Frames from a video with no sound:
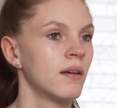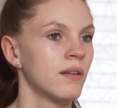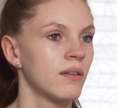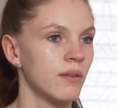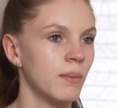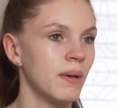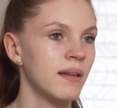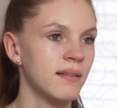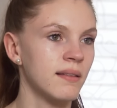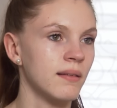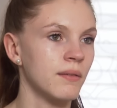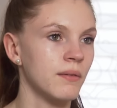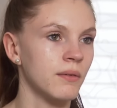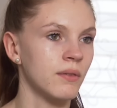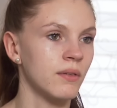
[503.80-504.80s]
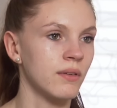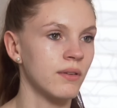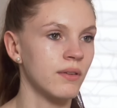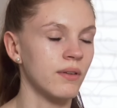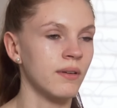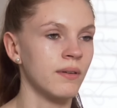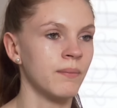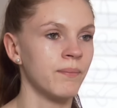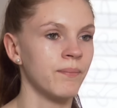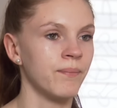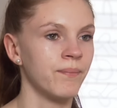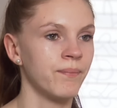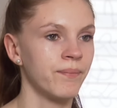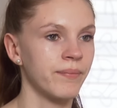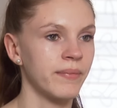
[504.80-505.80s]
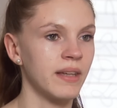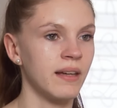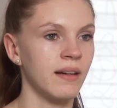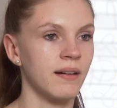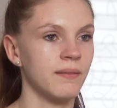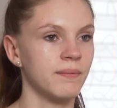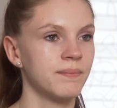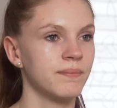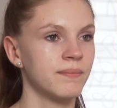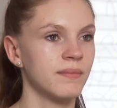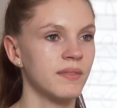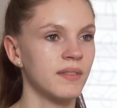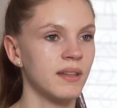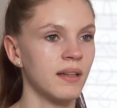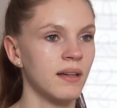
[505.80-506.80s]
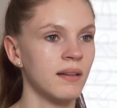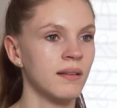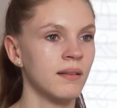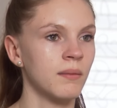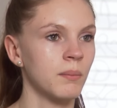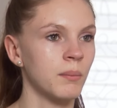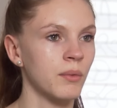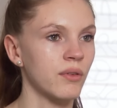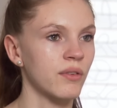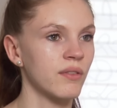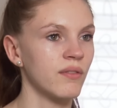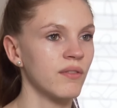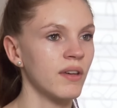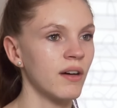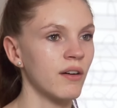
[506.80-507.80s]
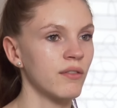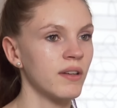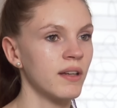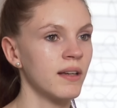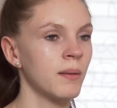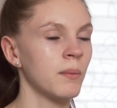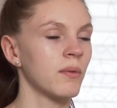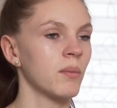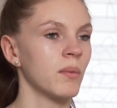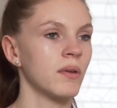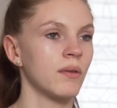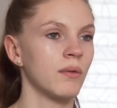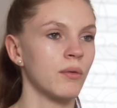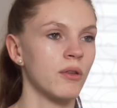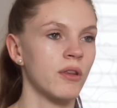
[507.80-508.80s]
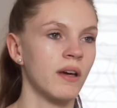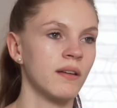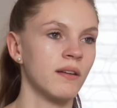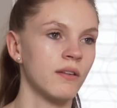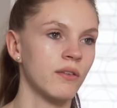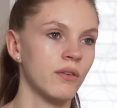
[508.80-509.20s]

zum Essen. Und ähm, ja, dann mussten wir auf die Lebensmittelgutscheine